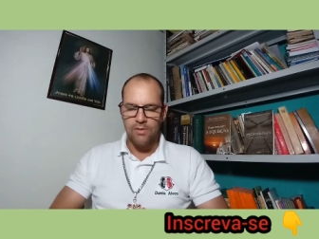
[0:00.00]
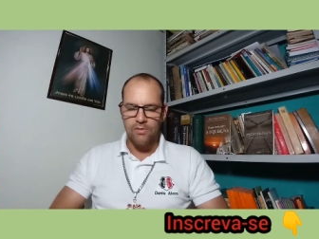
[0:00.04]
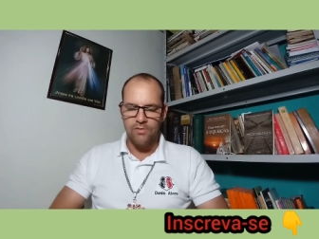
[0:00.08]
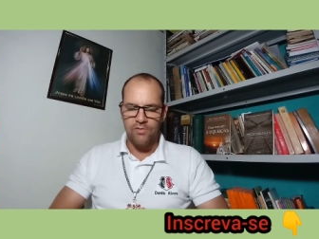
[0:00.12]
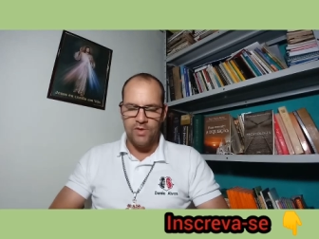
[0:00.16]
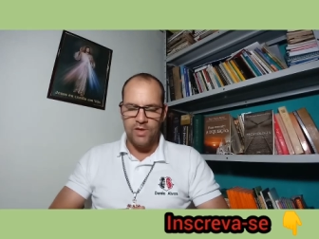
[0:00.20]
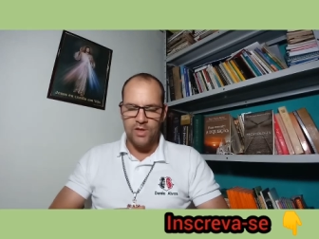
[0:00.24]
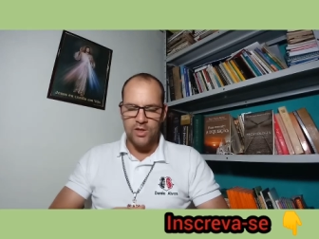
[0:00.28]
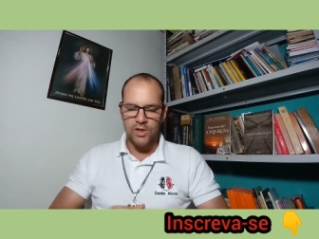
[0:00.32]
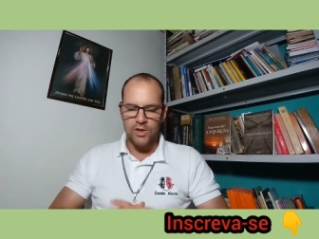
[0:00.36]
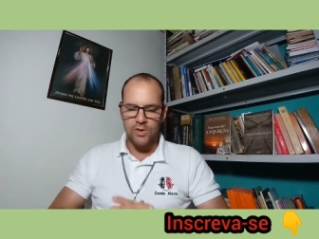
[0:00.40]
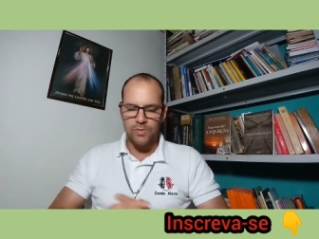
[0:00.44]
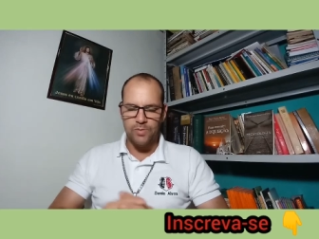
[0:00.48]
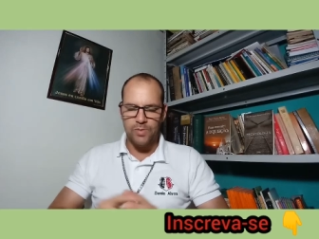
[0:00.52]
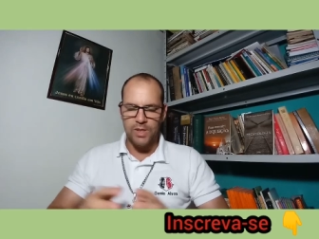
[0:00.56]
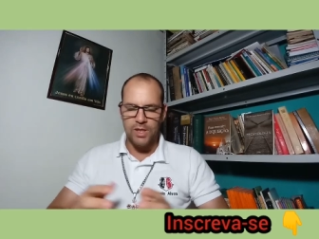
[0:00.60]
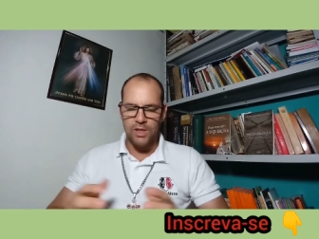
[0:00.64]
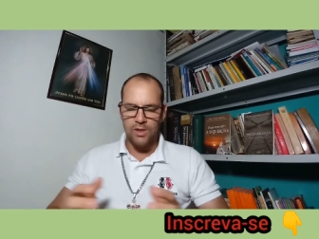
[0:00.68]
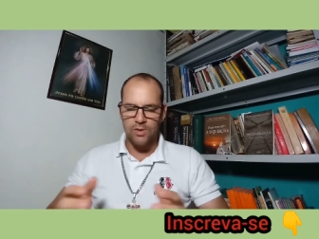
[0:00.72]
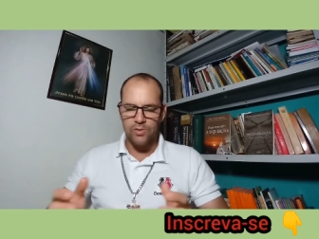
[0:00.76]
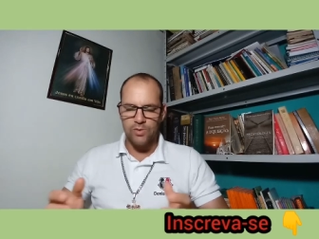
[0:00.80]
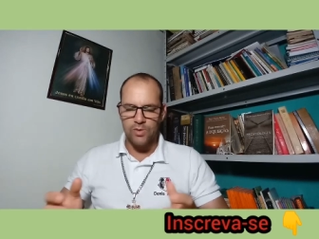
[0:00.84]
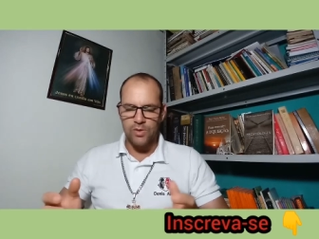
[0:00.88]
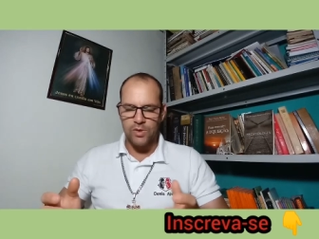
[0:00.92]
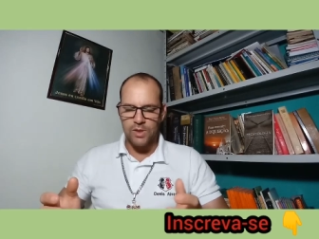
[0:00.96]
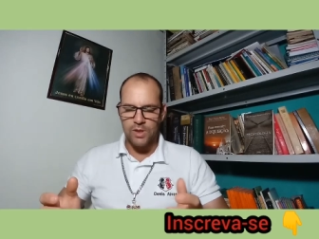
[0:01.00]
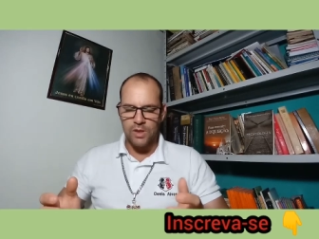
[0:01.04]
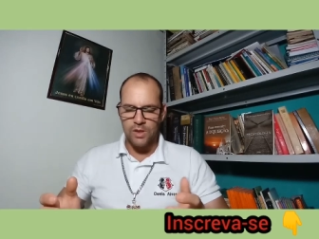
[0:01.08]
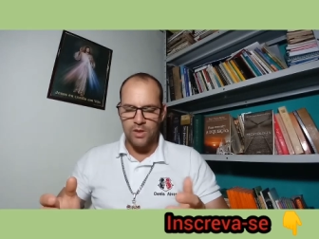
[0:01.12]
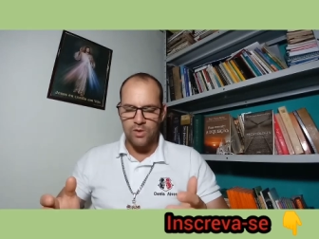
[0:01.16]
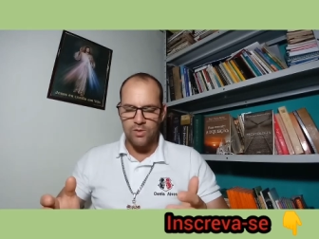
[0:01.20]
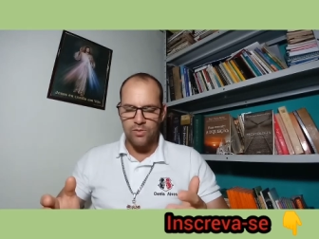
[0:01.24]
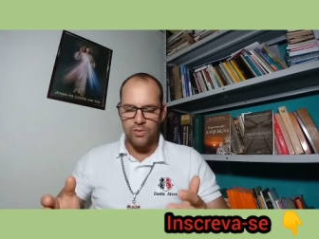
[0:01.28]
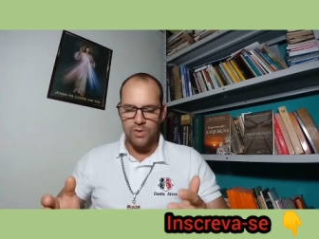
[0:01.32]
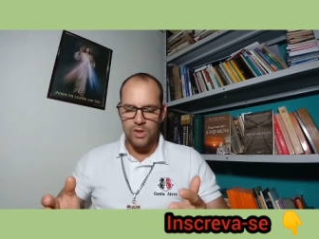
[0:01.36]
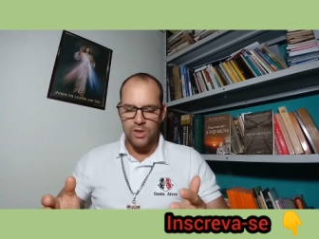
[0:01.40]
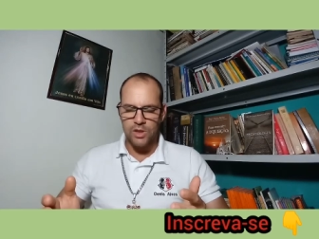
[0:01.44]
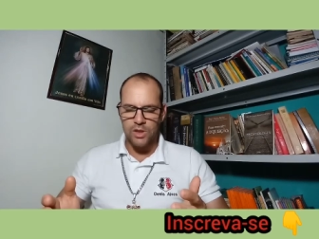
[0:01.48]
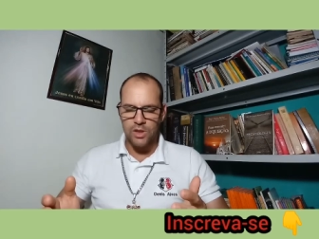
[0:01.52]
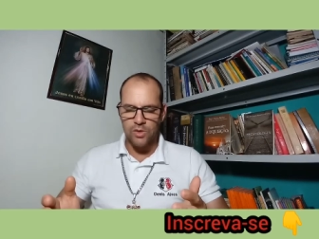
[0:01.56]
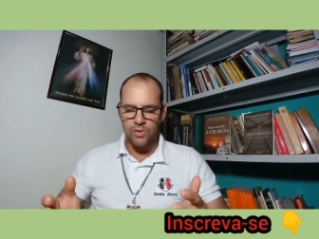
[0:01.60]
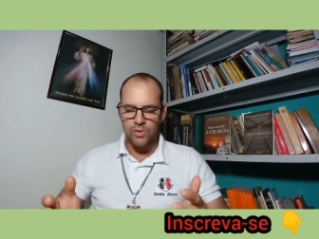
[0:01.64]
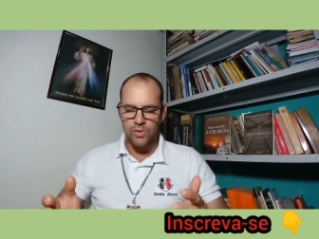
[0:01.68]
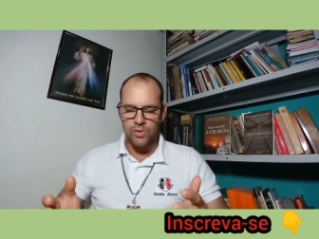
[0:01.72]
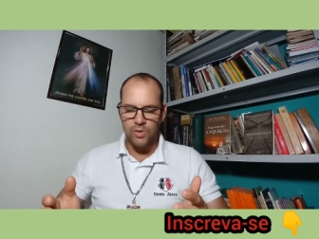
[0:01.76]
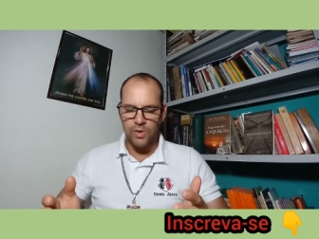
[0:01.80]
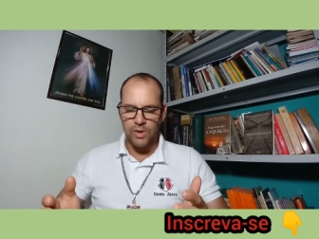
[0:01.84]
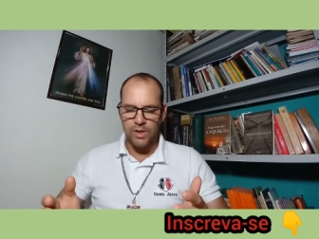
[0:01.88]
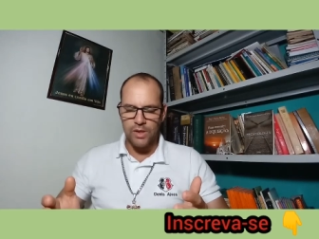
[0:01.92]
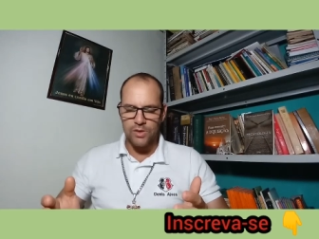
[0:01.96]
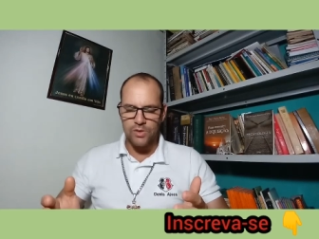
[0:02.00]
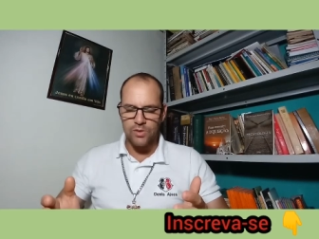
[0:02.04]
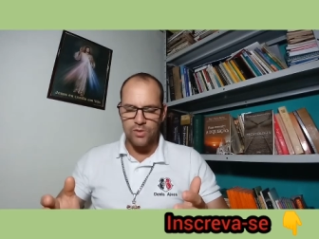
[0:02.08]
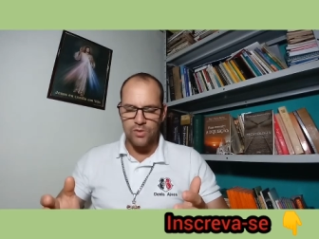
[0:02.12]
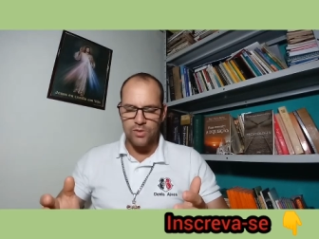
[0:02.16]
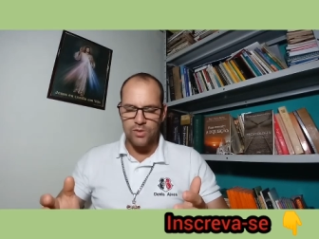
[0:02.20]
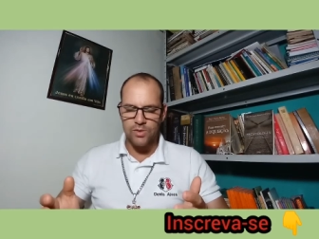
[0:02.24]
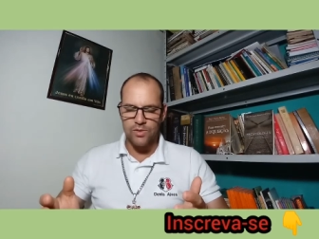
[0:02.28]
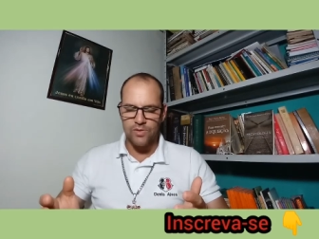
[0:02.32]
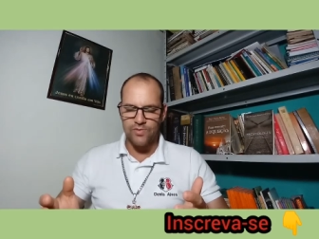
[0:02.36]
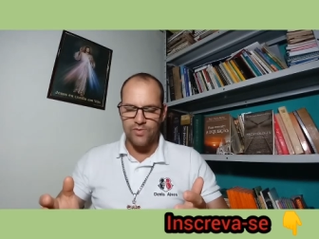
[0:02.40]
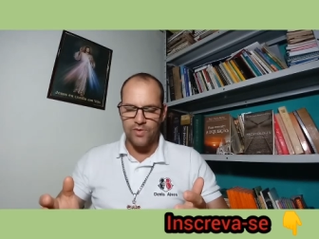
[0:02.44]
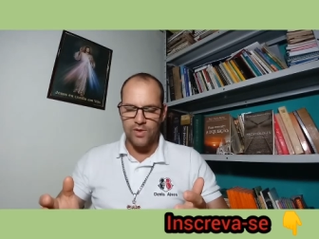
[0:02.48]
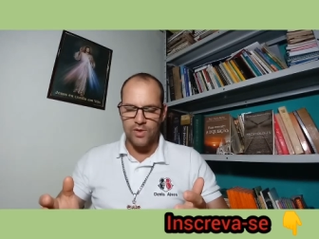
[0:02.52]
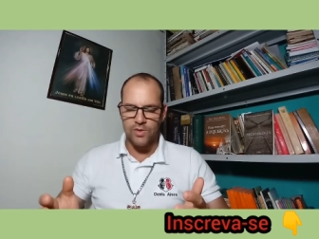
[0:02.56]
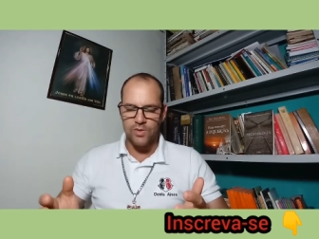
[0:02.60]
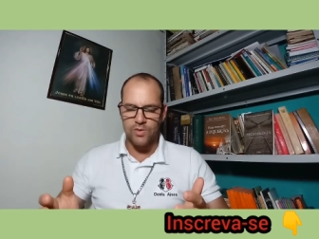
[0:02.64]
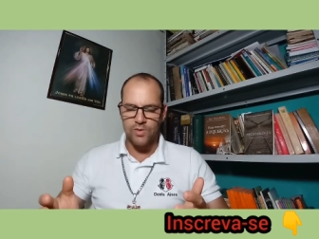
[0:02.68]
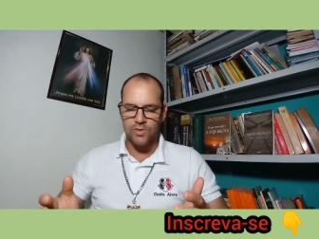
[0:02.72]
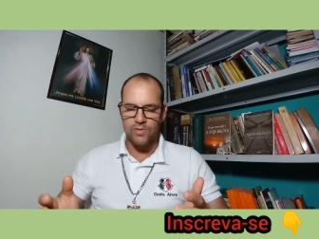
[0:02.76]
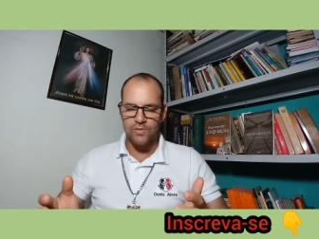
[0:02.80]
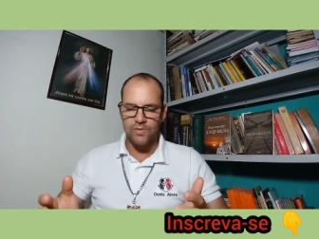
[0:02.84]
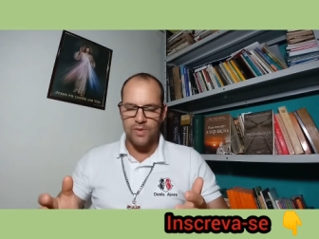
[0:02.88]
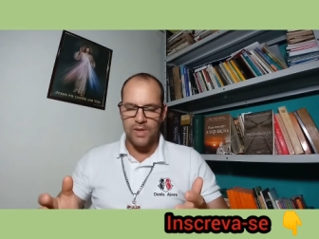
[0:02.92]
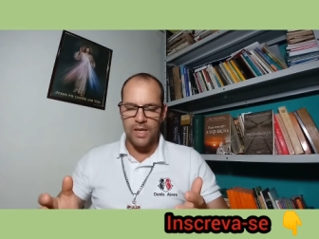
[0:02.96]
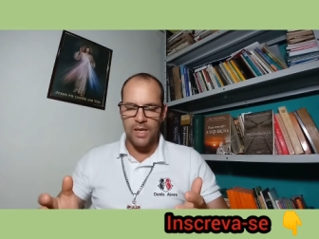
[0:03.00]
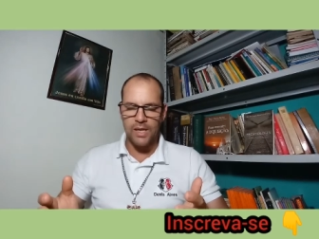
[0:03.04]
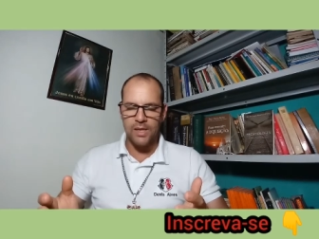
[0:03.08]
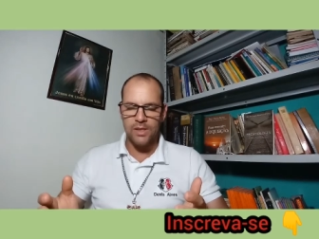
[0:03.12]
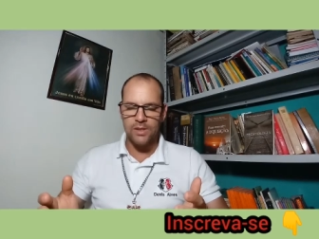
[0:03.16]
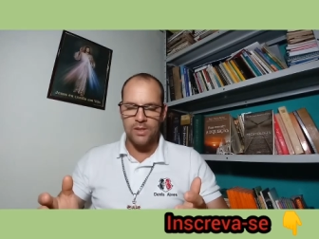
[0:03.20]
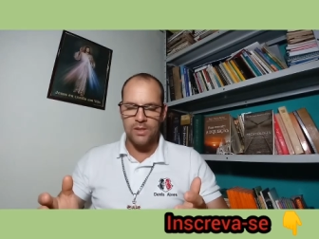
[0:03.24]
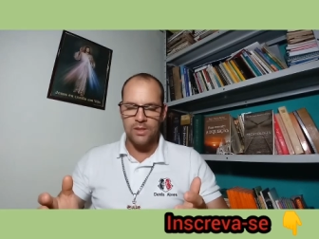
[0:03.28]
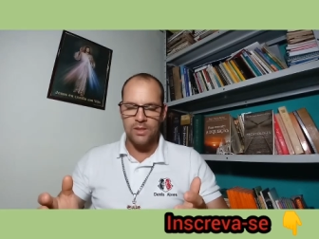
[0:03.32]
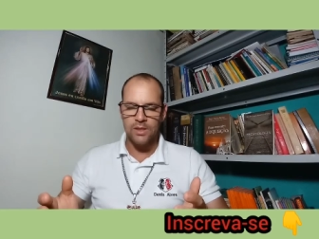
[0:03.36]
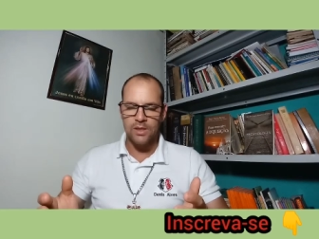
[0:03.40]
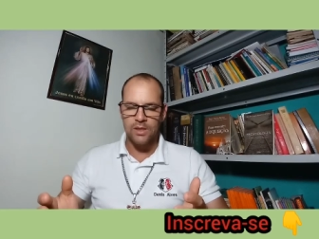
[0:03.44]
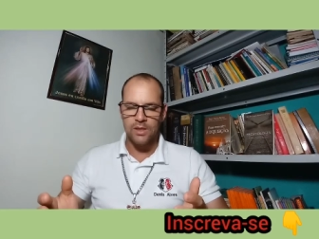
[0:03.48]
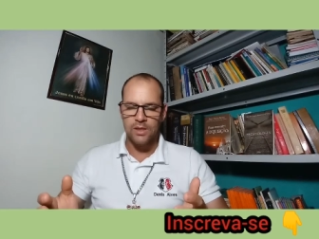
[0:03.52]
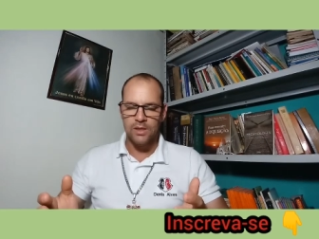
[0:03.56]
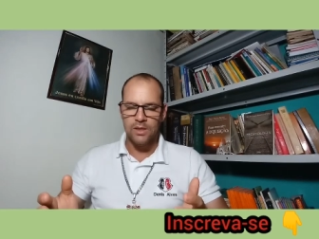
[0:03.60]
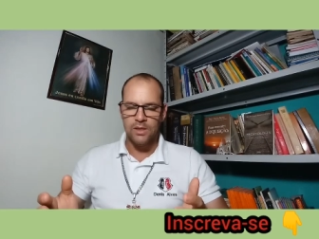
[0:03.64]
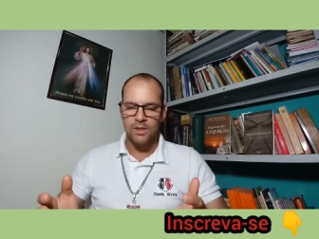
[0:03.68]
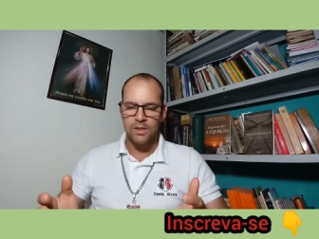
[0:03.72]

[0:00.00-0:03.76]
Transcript: Vinde Espírito Santo, enchei os corações de vossos fiéis